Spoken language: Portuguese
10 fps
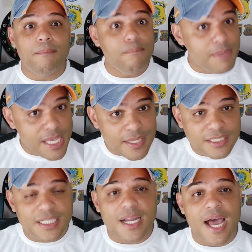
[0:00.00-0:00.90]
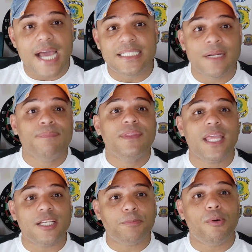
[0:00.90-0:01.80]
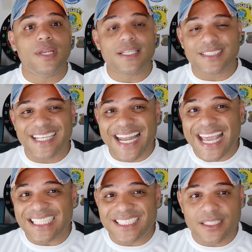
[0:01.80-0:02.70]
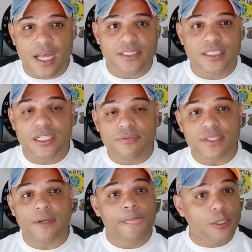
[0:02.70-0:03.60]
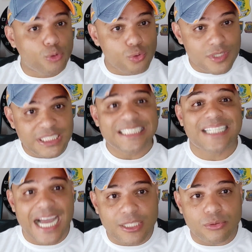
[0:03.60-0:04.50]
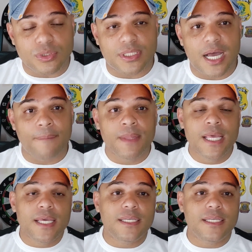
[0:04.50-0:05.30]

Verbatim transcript: Minas Gerais, tem as polícias legislativas dos estados, tá?